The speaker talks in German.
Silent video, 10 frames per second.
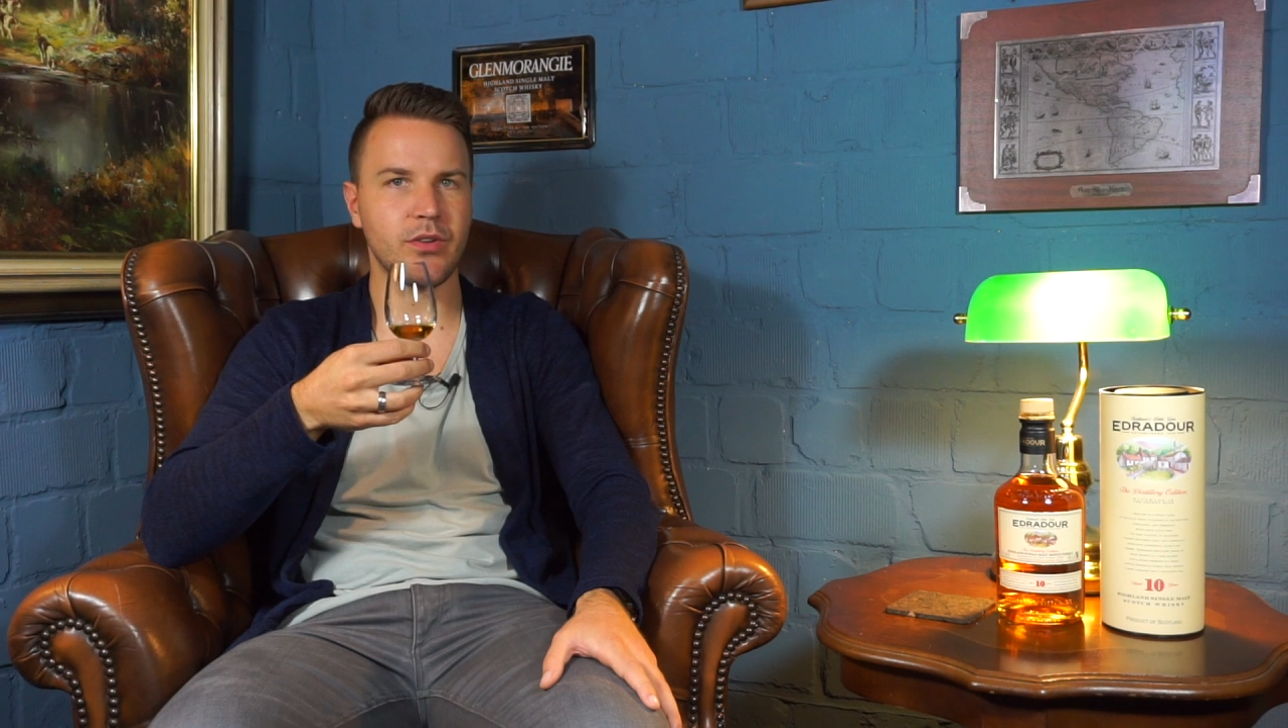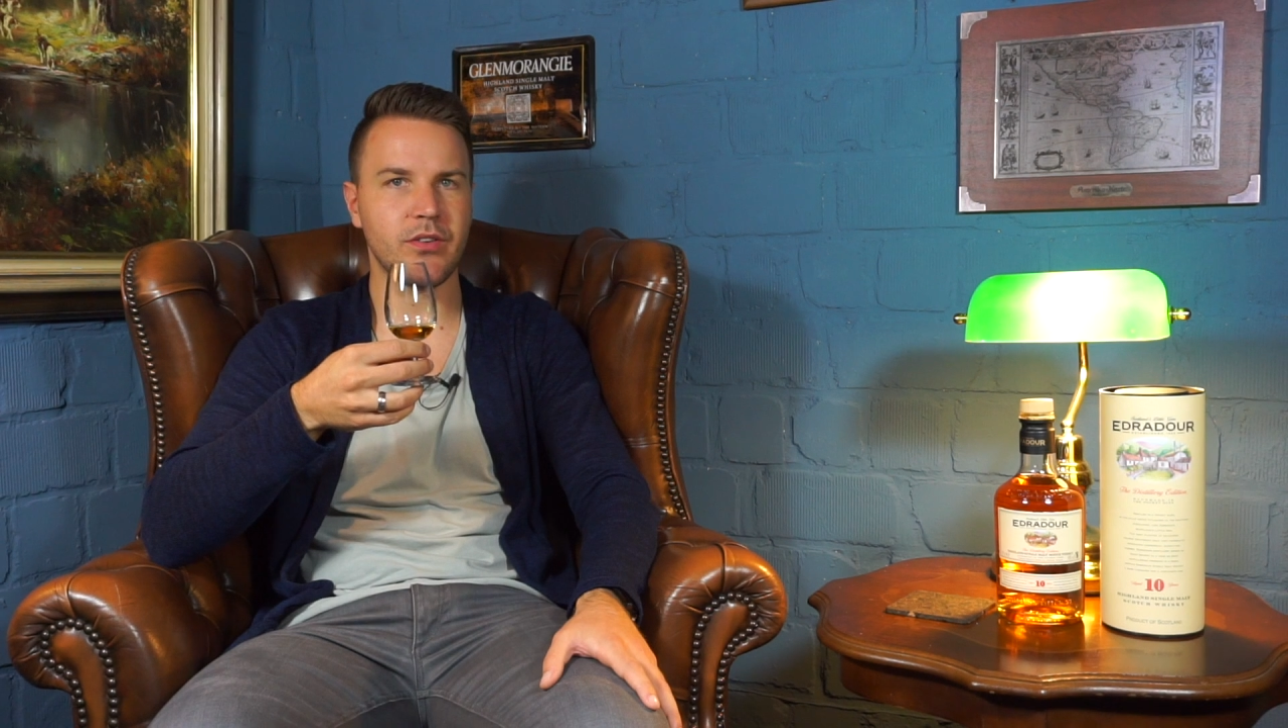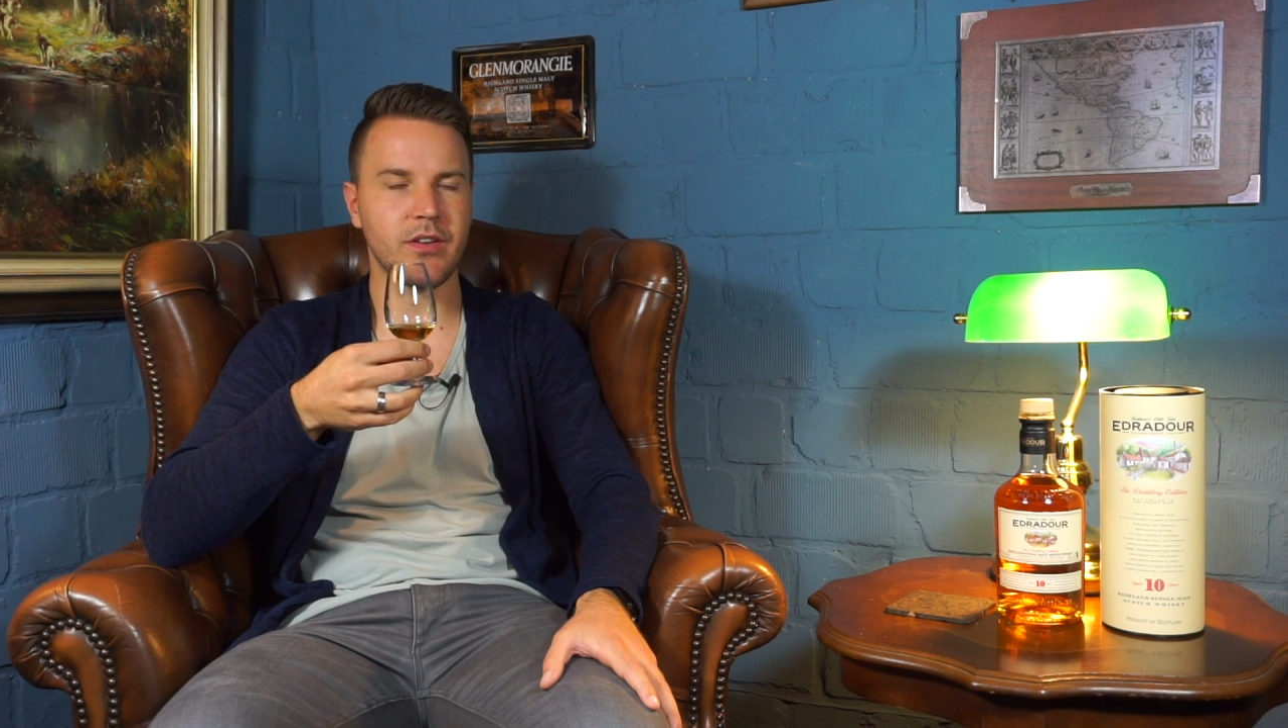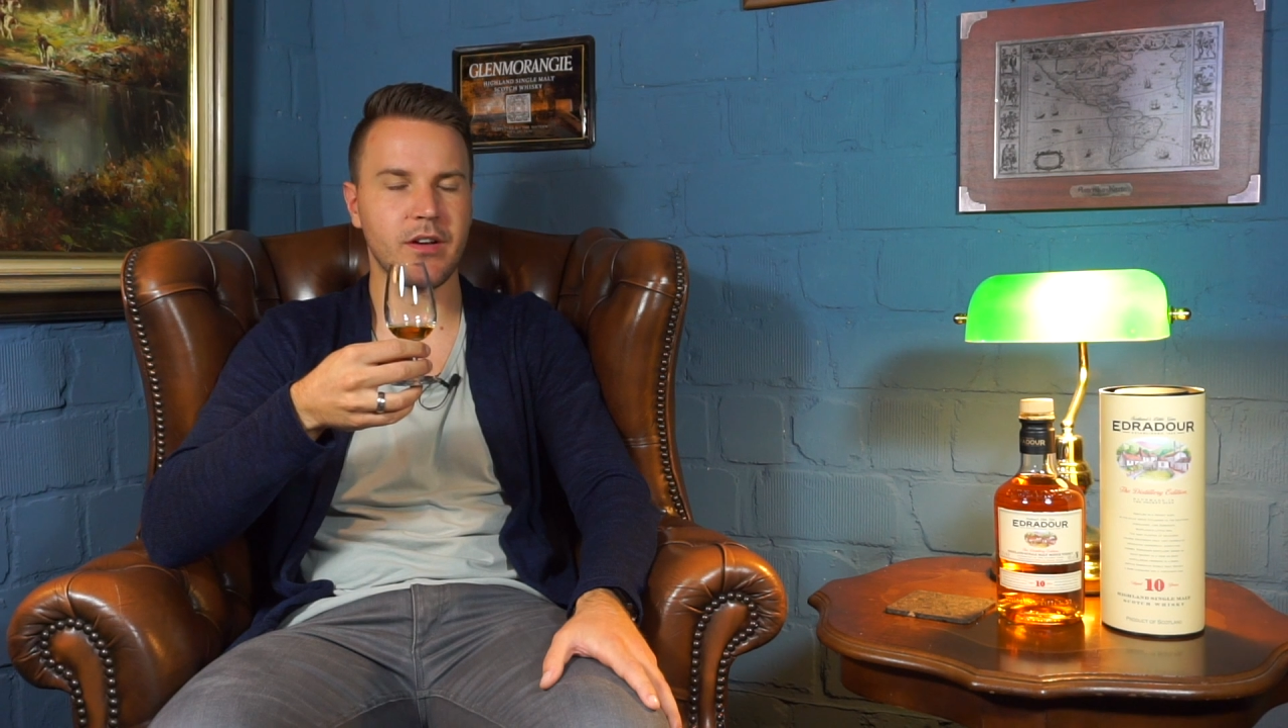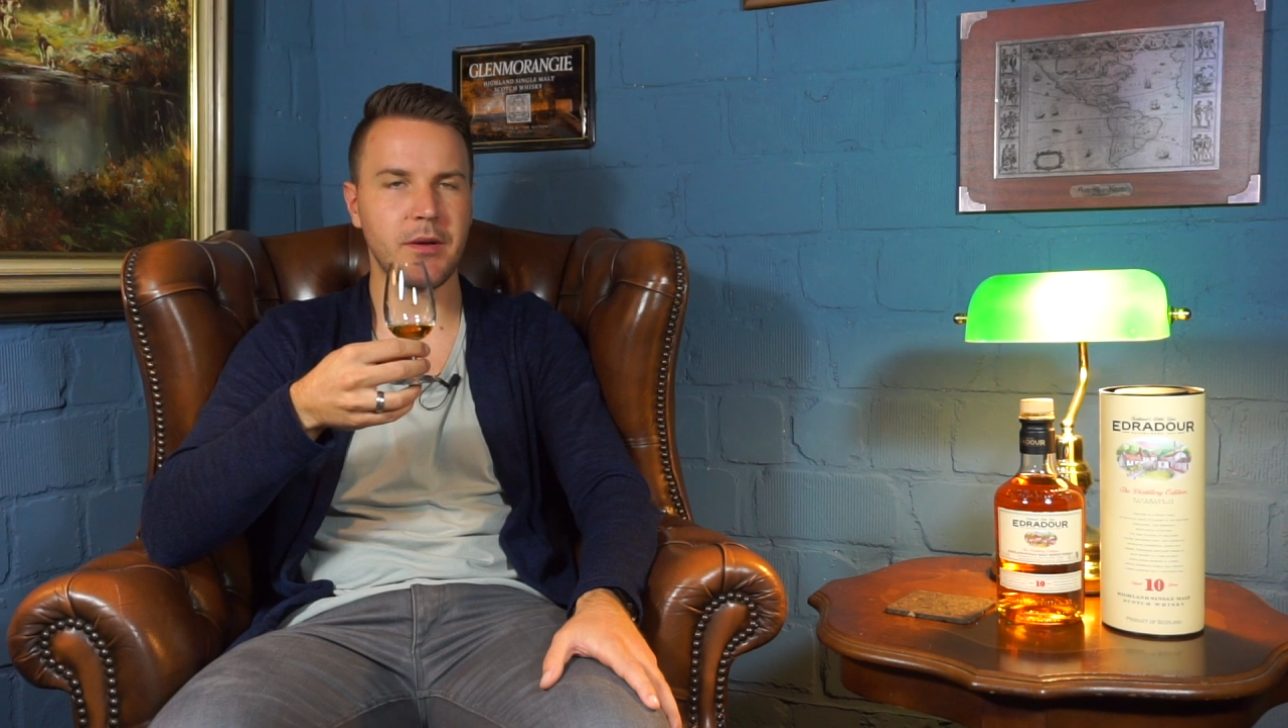würde
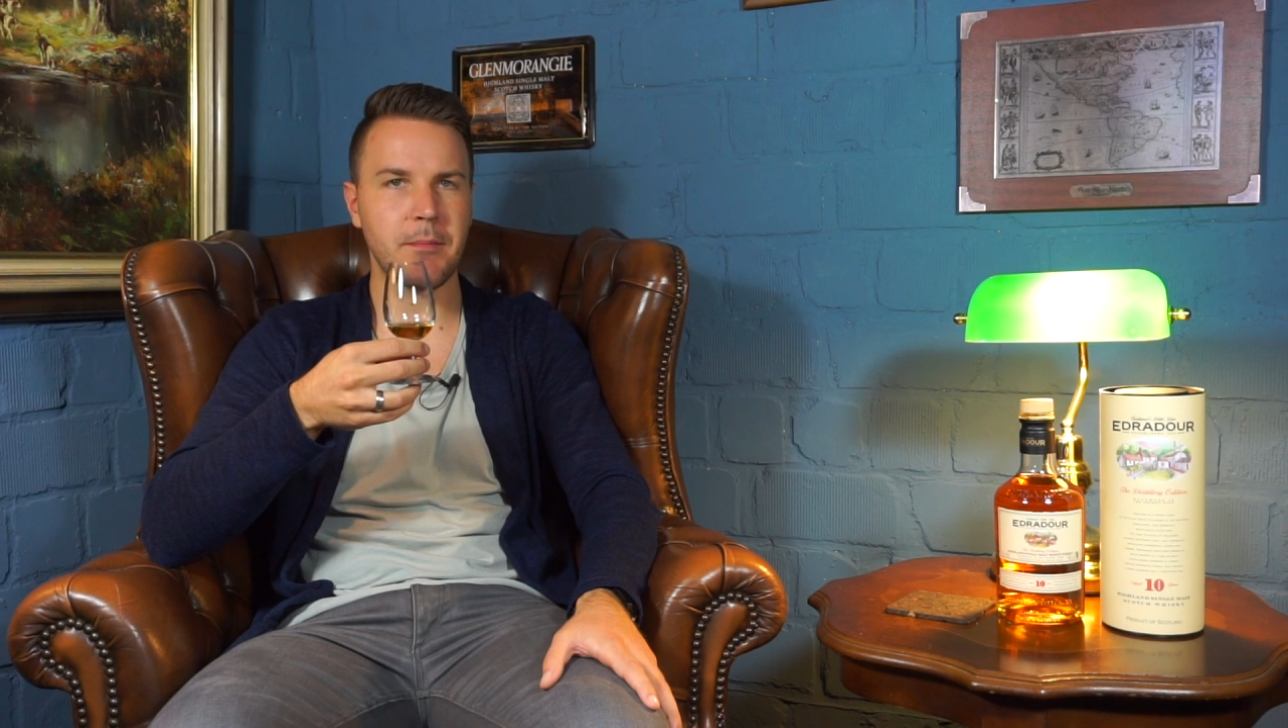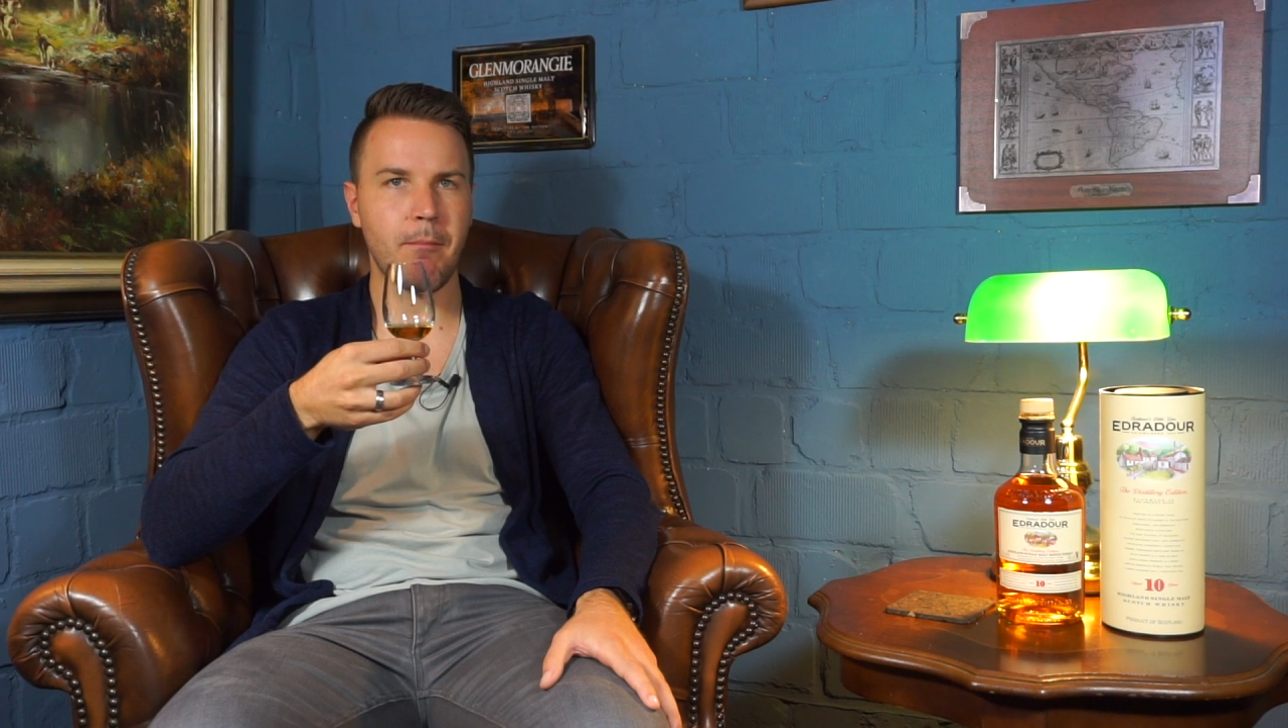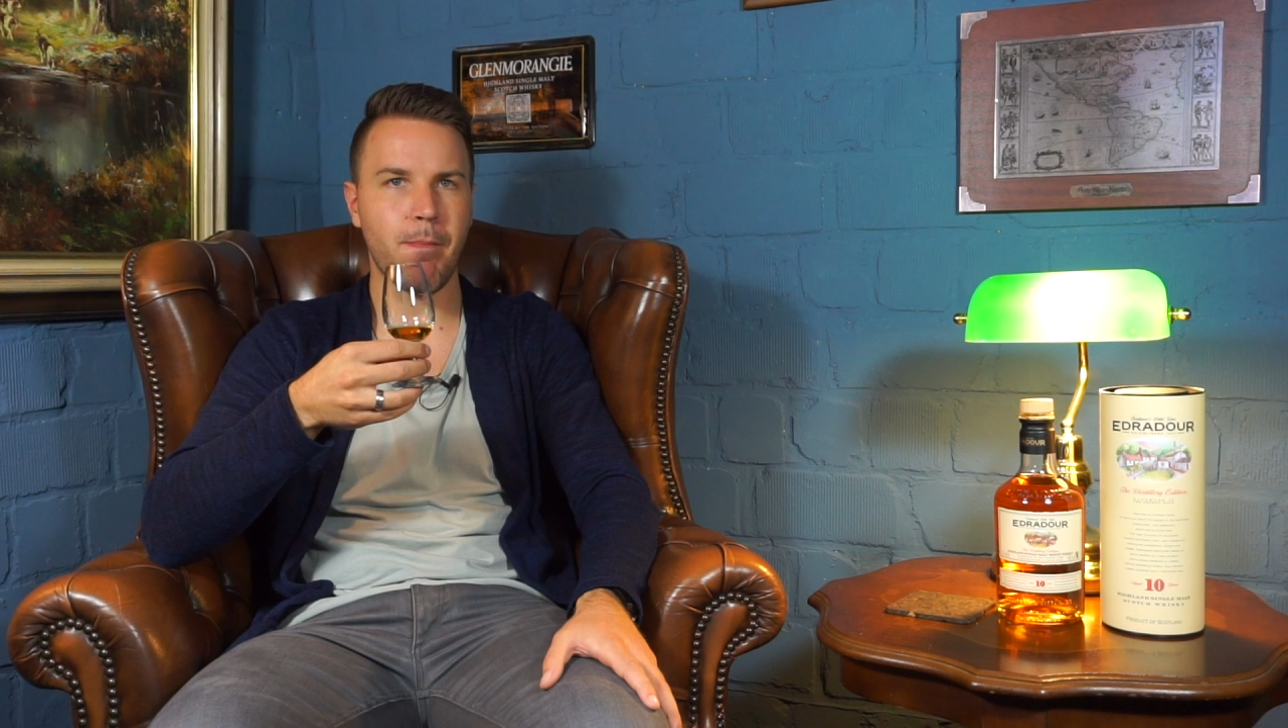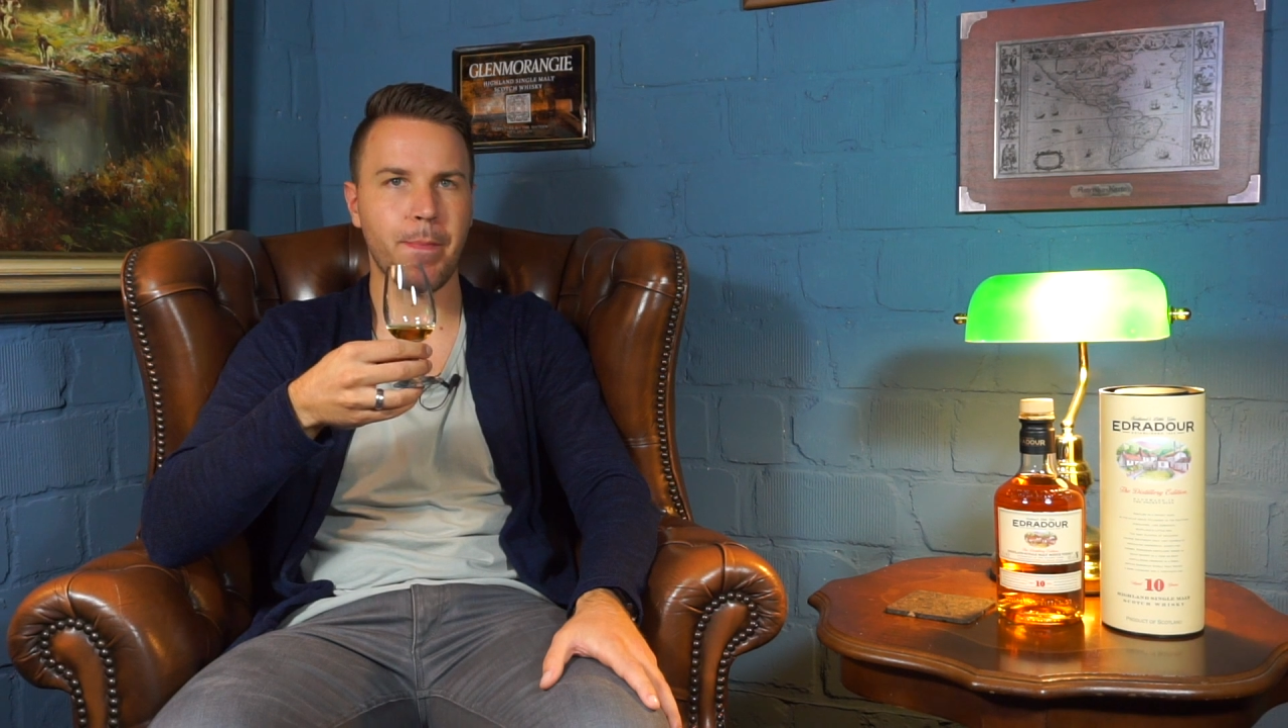ich sagen.